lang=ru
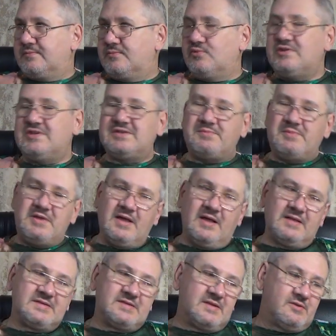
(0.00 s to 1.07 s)
ну не
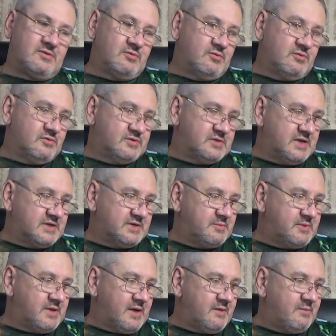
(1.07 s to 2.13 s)
смеялся, но,
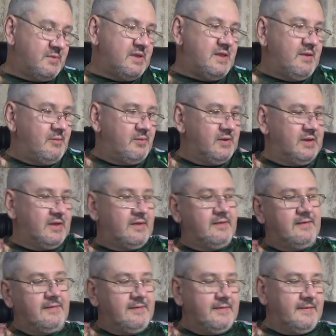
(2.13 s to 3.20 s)
скажем так, мне было